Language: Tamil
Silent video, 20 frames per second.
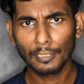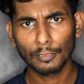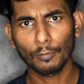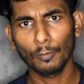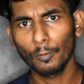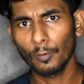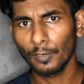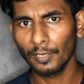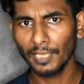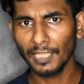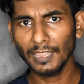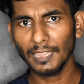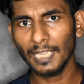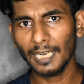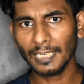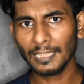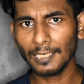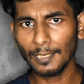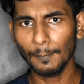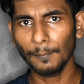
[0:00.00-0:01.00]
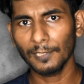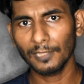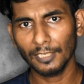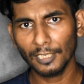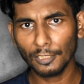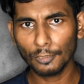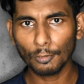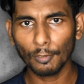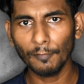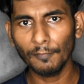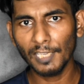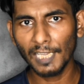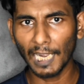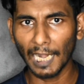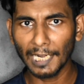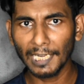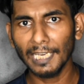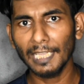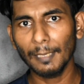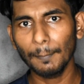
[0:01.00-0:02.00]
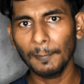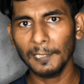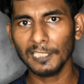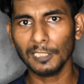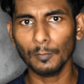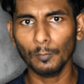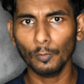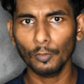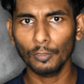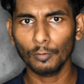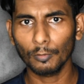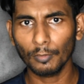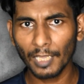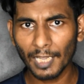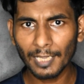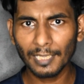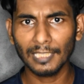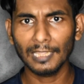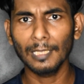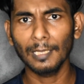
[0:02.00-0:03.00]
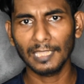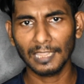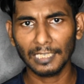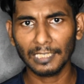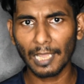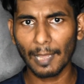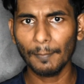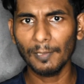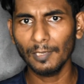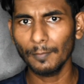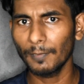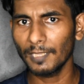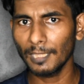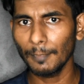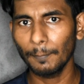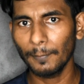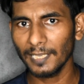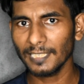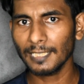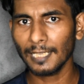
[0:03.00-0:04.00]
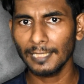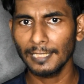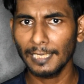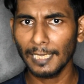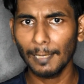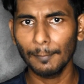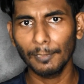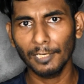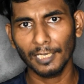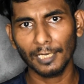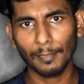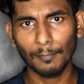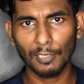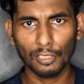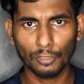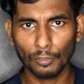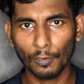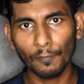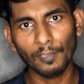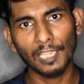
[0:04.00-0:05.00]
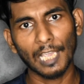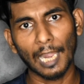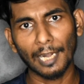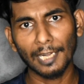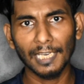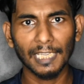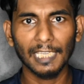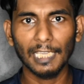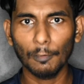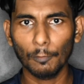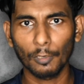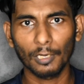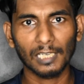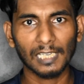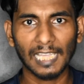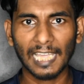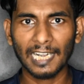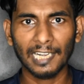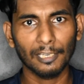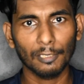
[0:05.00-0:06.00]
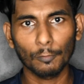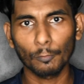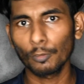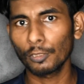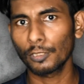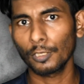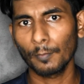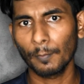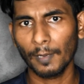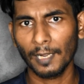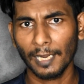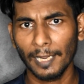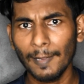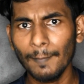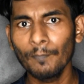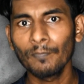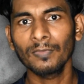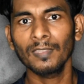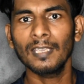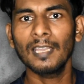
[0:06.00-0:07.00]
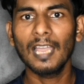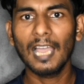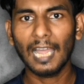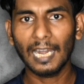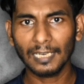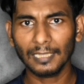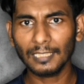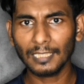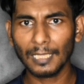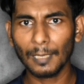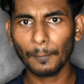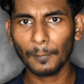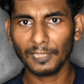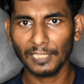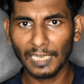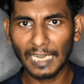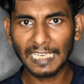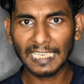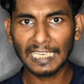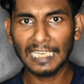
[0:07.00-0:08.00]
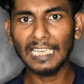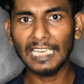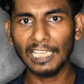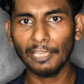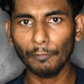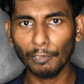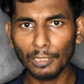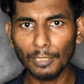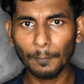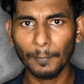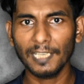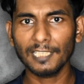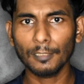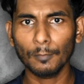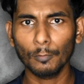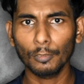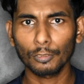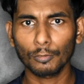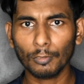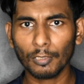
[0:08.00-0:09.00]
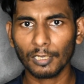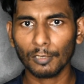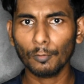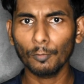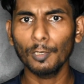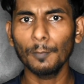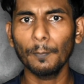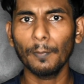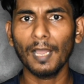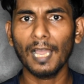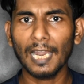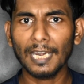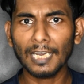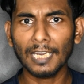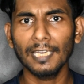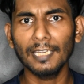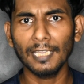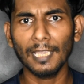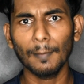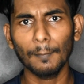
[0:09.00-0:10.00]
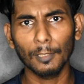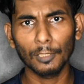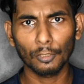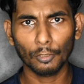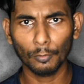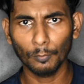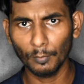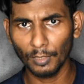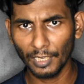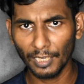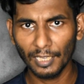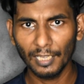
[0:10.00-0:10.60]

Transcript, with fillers: ஸோ இந்த இடத்துல பார்த்தீங்கன்னா ஜோவிக்கு அன்னைக்கு பேசும்போது கூட இந்த டாபிக் பற்றி பேசாதீங்க அப்படின்ற மாதிரி ஜோவிக்கு அன்னைக்கே ஒரு கிளாரிட்டி கொடுத்துருப்பாங்க அடுத்ததாக பார்த்தீங்கன்னா இன்றைக்கி வந்து பேசும்போது கூட குறிப்பாக அனன்யா மற்றும்